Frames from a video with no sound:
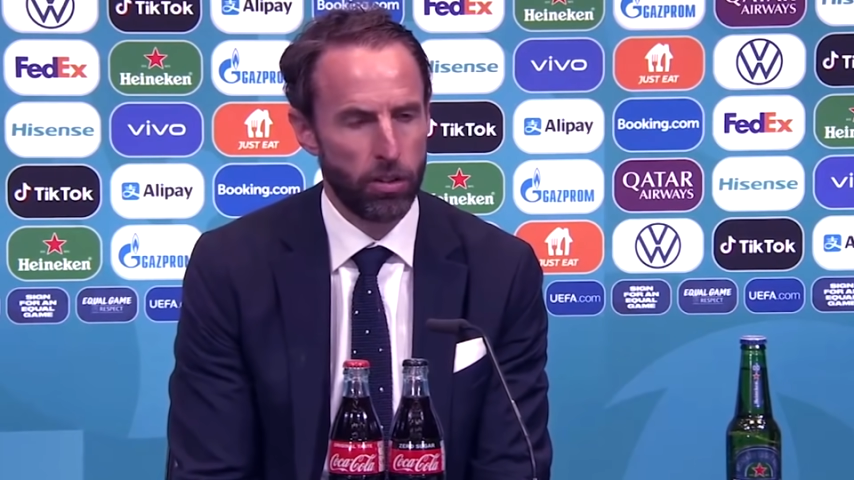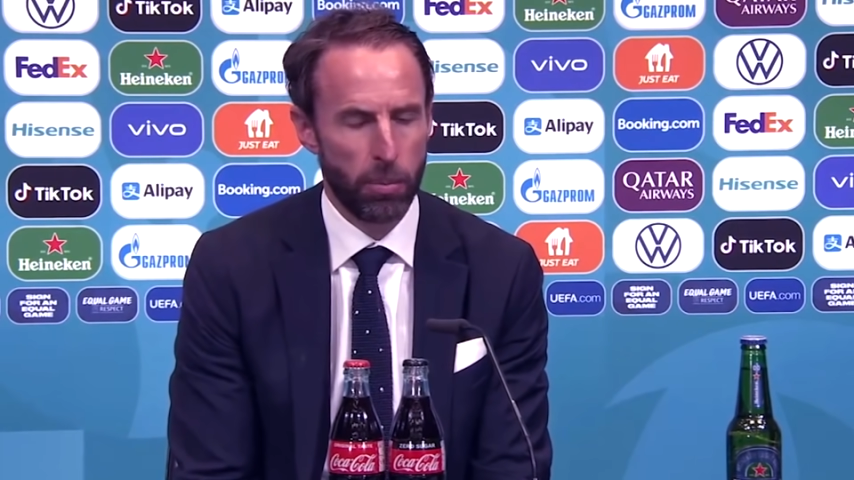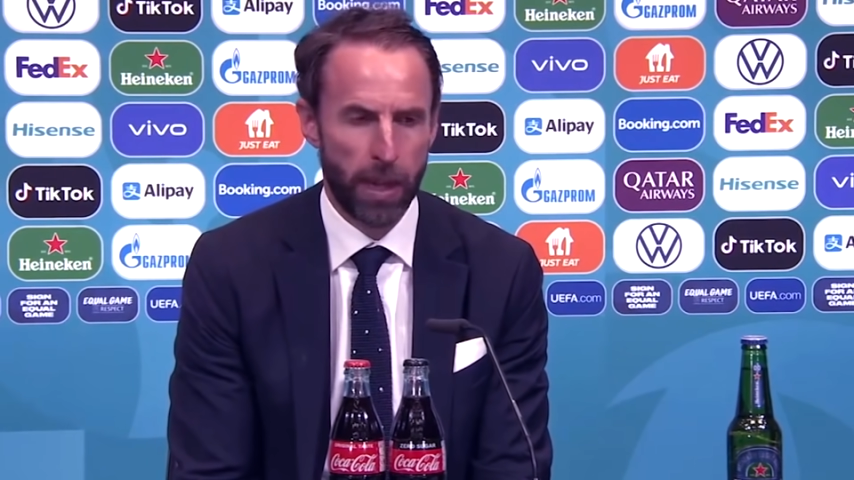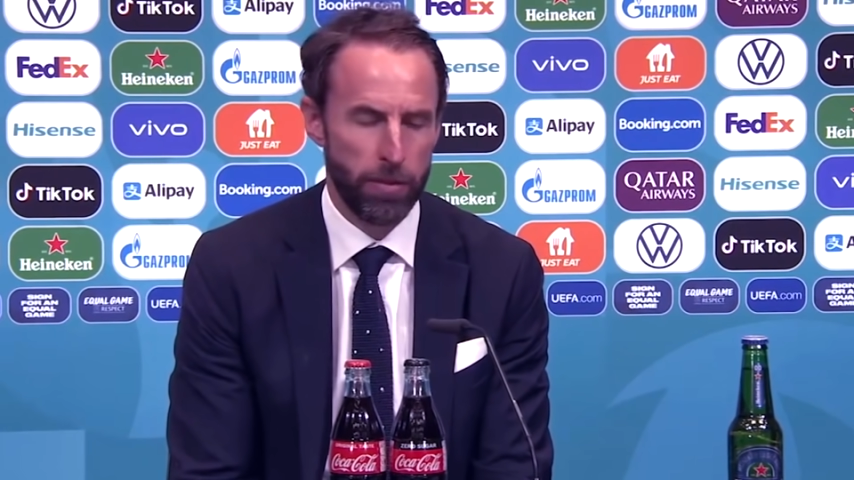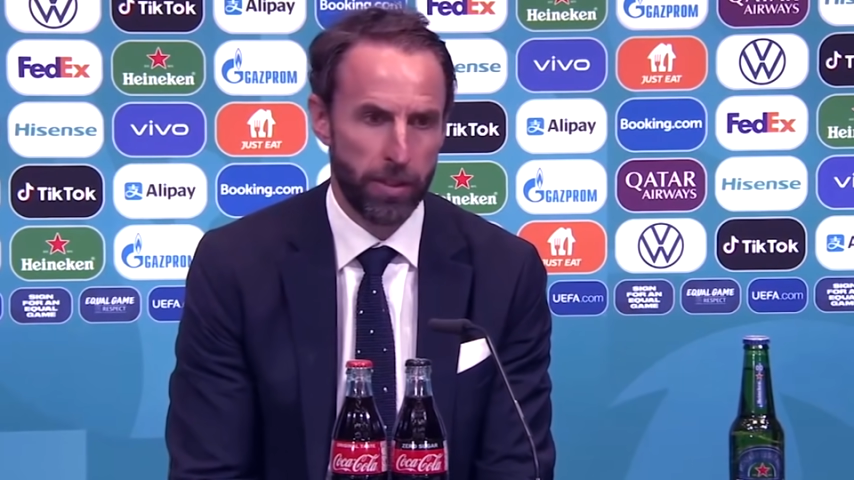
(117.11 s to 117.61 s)

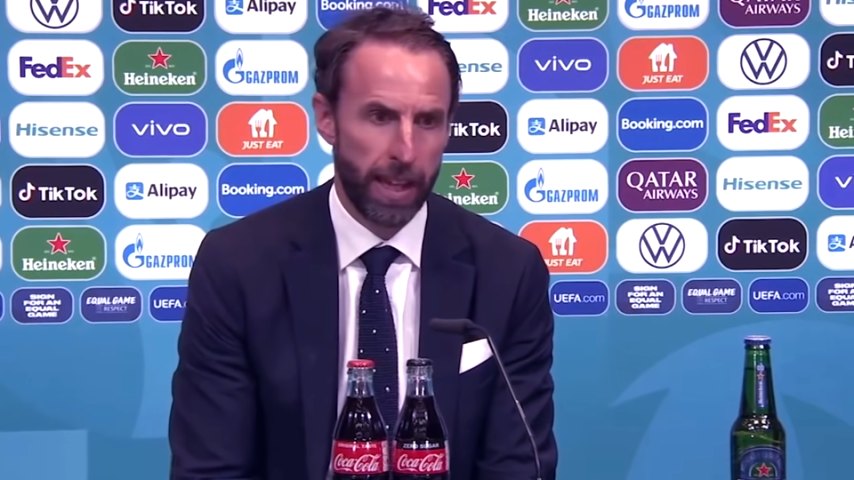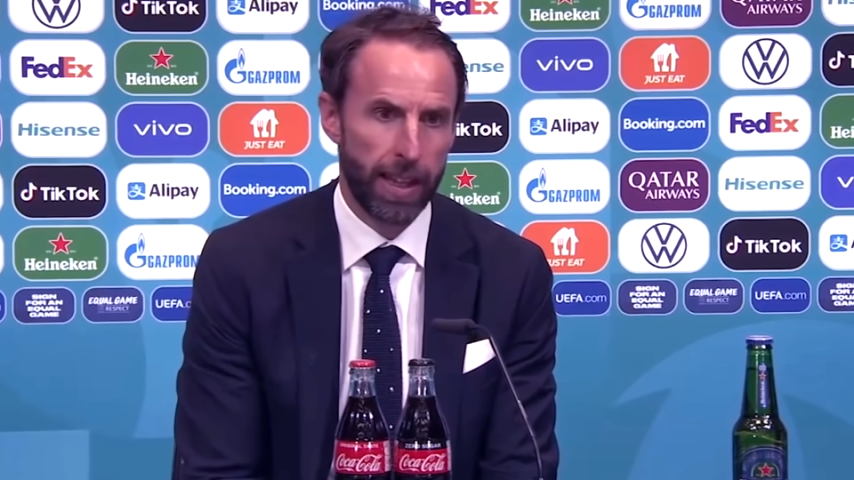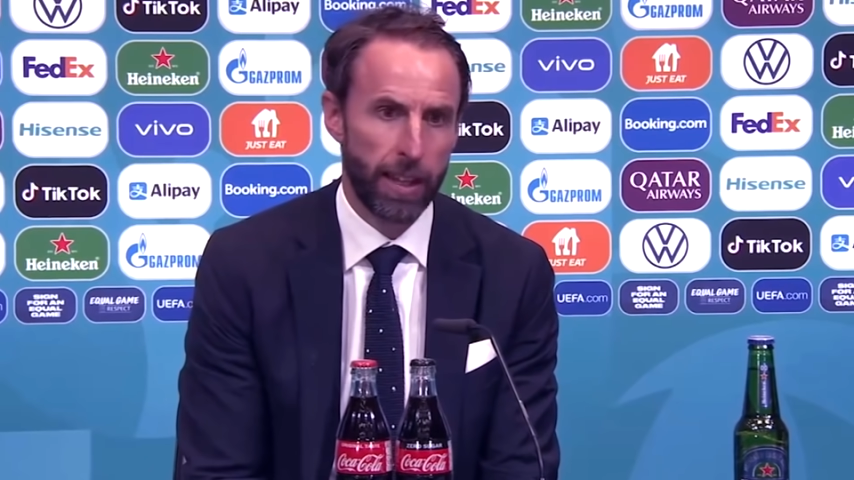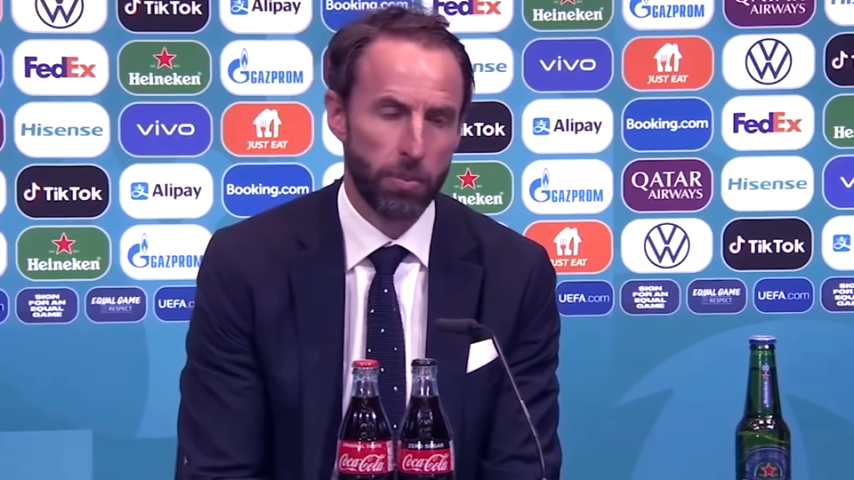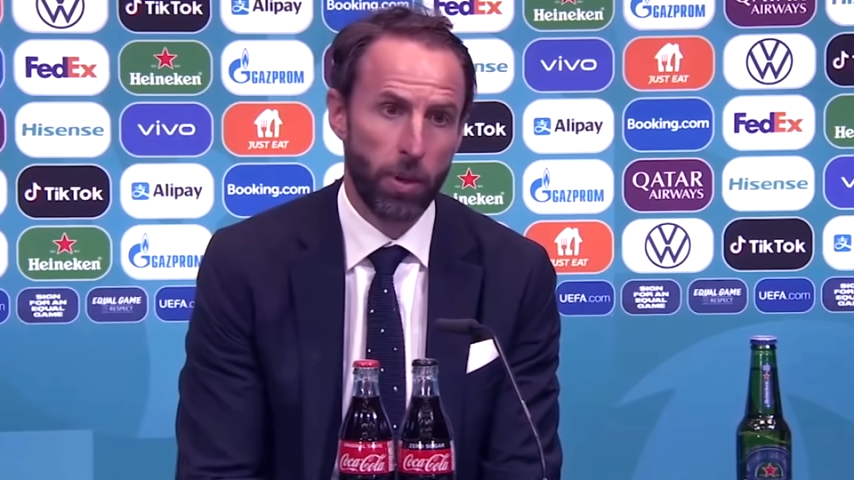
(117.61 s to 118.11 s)

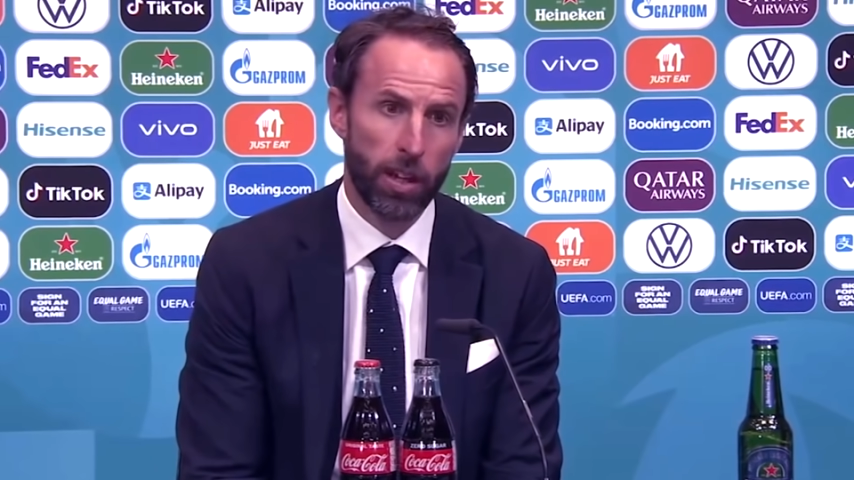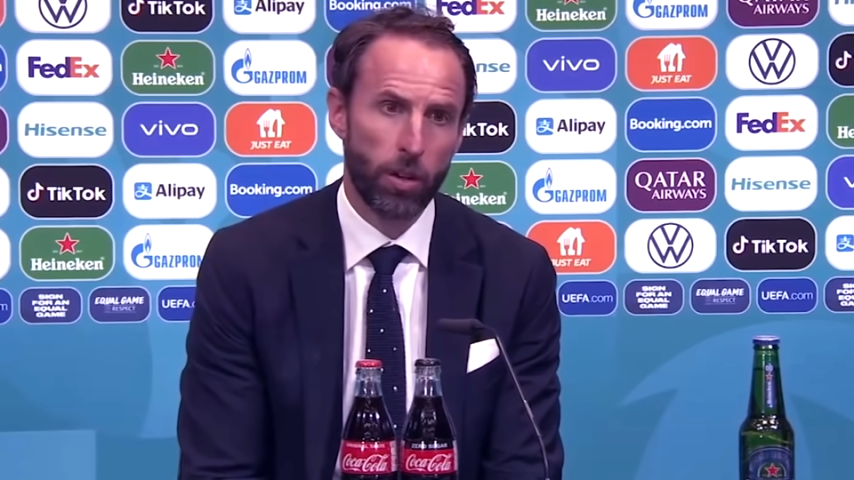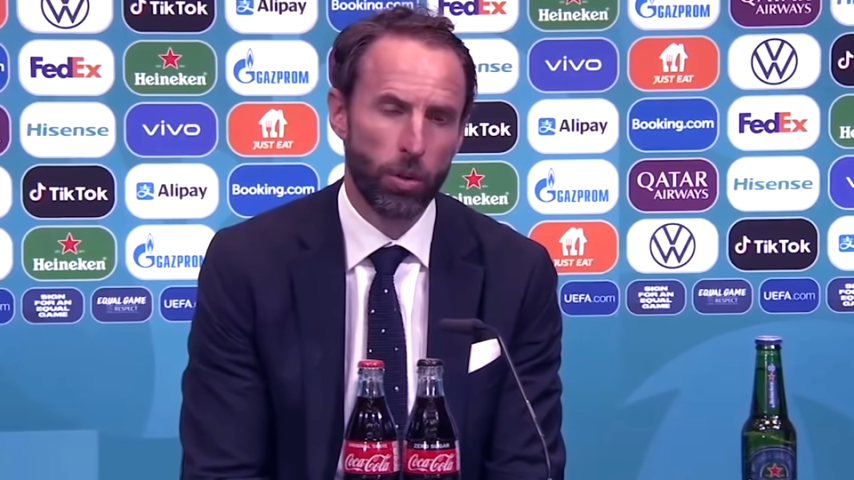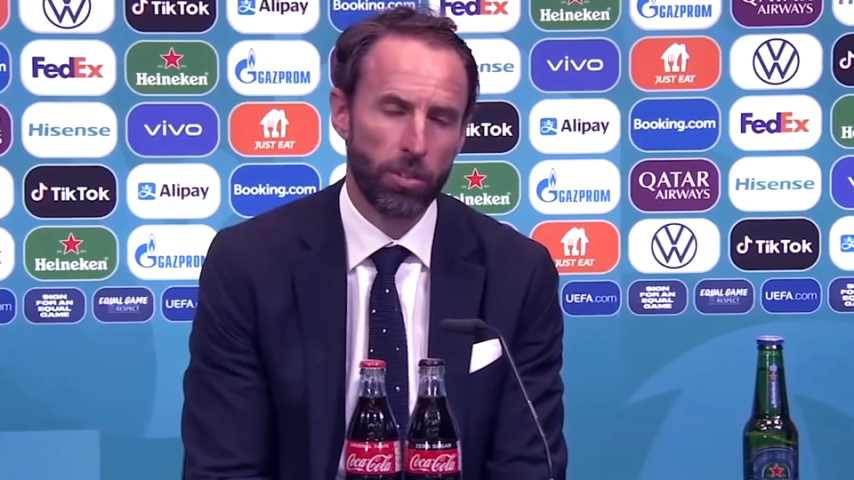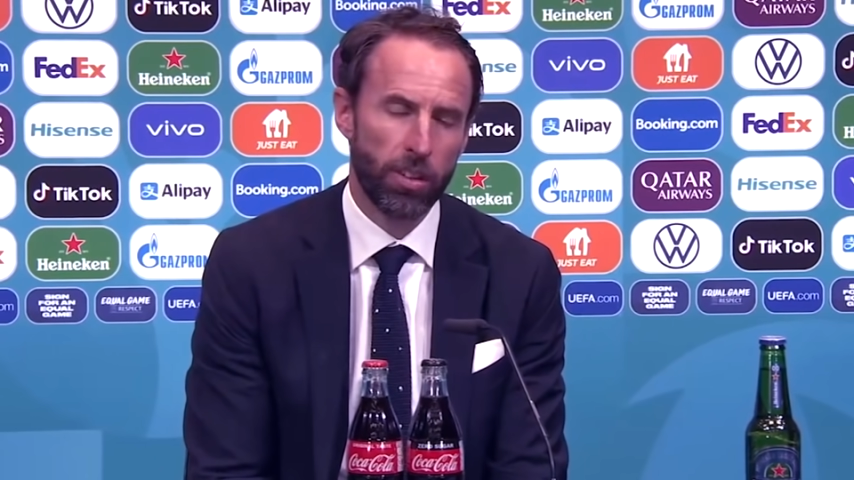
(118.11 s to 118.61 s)
Футболистов
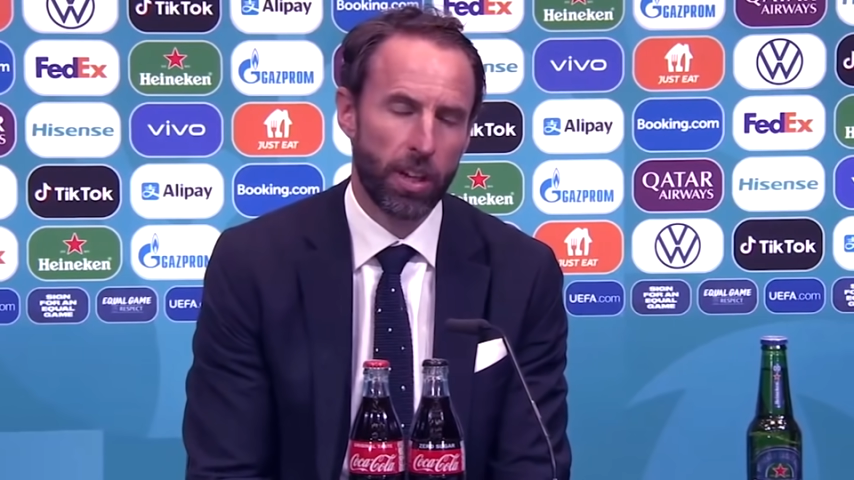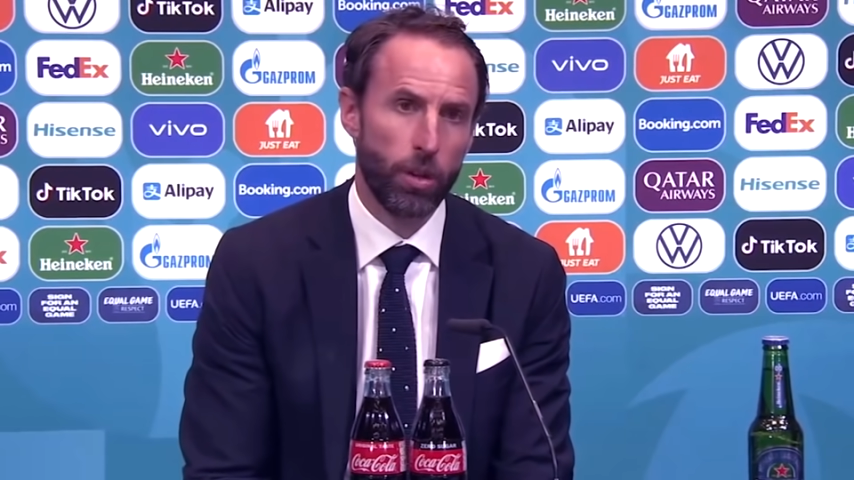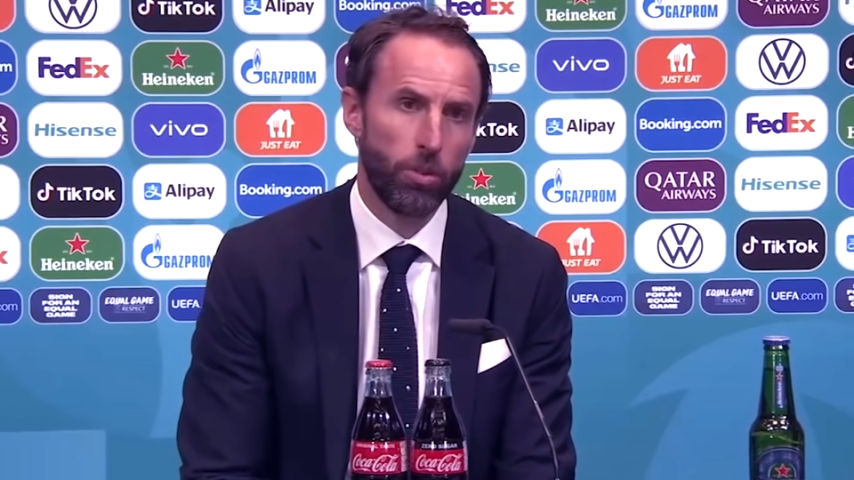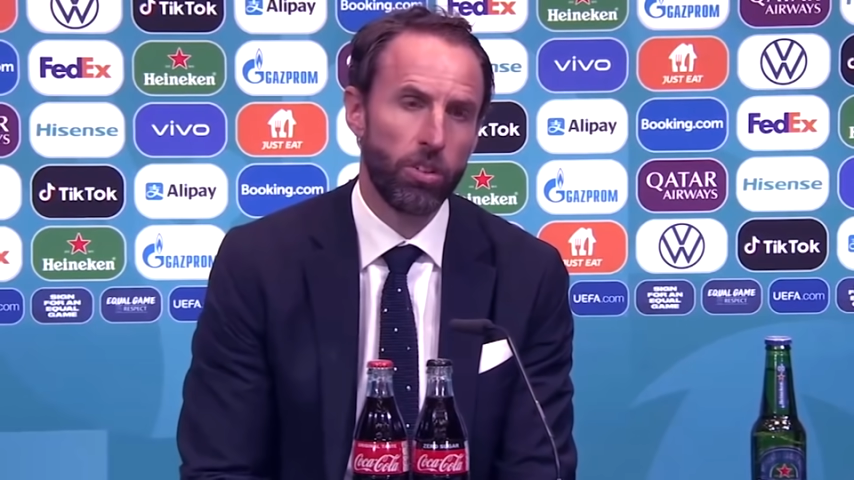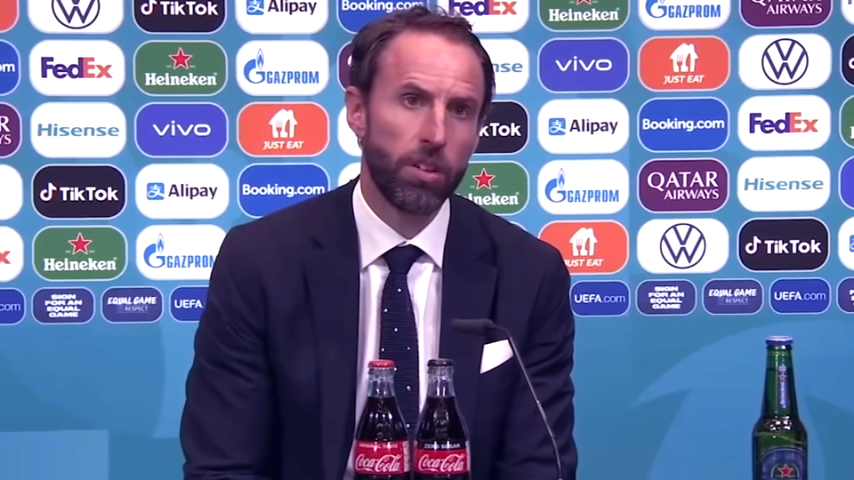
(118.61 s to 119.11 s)
винить не в чем.